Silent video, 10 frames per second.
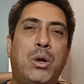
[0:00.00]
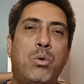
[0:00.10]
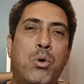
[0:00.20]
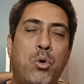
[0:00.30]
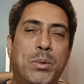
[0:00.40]
e
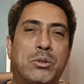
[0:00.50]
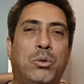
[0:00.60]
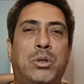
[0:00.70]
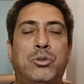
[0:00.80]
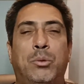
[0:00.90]
com algumas
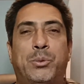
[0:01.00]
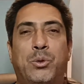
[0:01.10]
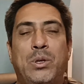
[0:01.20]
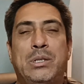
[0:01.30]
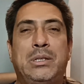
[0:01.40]
outras
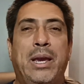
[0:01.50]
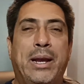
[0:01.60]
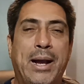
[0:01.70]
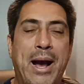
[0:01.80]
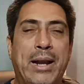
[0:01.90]
opções de
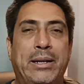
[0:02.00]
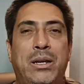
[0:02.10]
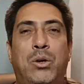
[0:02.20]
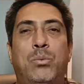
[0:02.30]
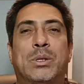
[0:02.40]

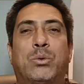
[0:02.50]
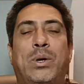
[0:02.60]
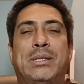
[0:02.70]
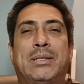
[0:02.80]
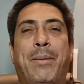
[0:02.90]
recarga e algumas
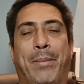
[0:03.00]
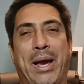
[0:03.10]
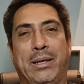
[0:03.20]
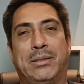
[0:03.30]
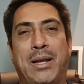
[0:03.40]
coisas a
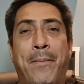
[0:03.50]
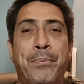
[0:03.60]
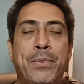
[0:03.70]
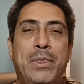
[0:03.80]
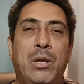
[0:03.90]
mais,
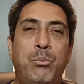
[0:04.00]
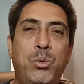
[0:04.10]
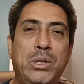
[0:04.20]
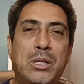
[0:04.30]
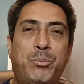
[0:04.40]
tá? Então,
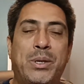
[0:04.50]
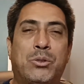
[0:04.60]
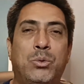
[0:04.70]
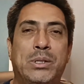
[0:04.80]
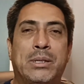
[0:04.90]
muitas
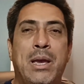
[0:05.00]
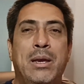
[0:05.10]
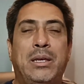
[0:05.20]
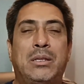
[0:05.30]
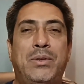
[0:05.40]
pessoas
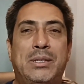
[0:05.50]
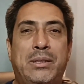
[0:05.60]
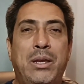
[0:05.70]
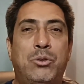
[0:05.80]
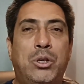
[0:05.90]
que às
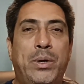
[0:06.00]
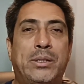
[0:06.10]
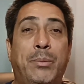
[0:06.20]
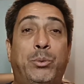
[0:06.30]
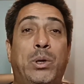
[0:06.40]
vezes têm o seu
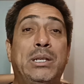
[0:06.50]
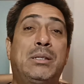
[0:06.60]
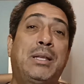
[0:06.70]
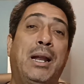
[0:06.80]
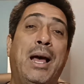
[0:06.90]
receptor
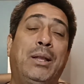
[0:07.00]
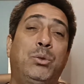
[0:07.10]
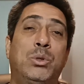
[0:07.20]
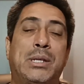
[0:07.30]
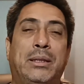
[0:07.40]

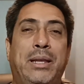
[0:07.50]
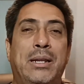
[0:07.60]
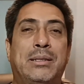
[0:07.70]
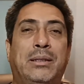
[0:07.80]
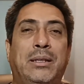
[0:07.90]
instalado no
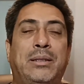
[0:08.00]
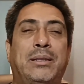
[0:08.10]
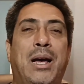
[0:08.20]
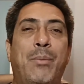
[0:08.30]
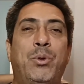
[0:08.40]
satélite
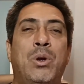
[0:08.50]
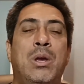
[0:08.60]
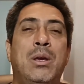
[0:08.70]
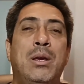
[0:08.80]
70W